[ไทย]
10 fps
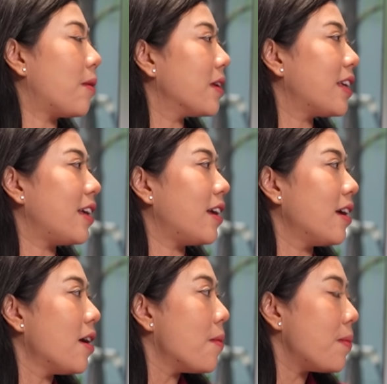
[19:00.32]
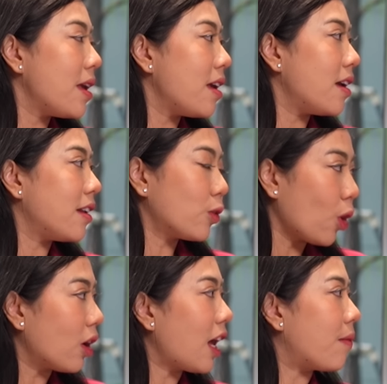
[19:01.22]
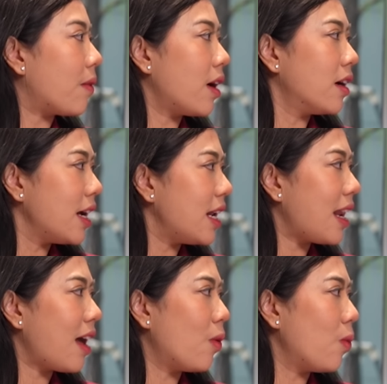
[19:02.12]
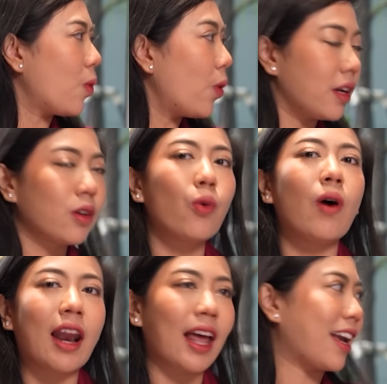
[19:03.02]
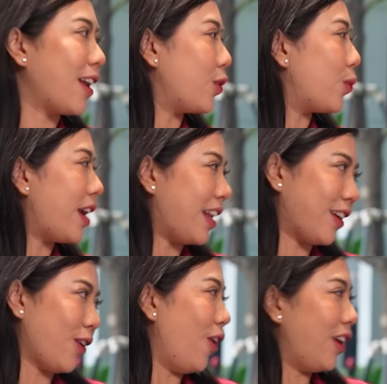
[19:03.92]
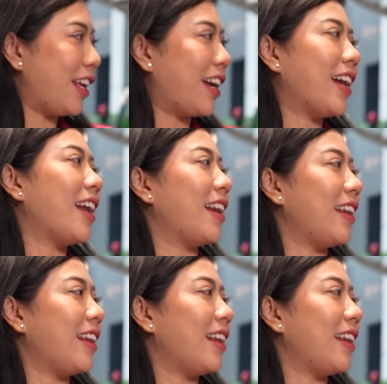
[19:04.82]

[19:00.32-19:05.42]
นะเมื่อกี้มีน้องๆถามว่าเอ้ยแล้วคนกลัวอะไรกันดูเห็นข้อดีขนา